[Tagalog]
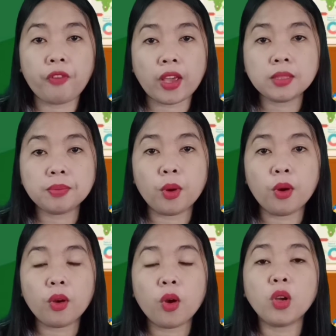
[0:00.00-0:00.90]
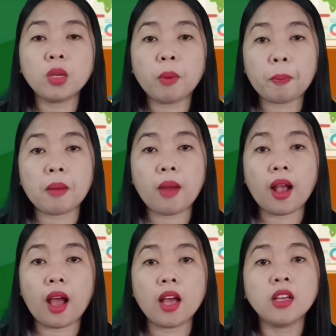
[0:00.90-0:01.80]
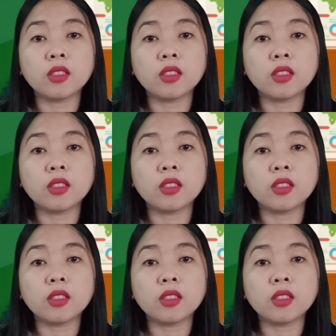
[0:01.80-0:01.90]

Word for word: Facebook o iba pang mga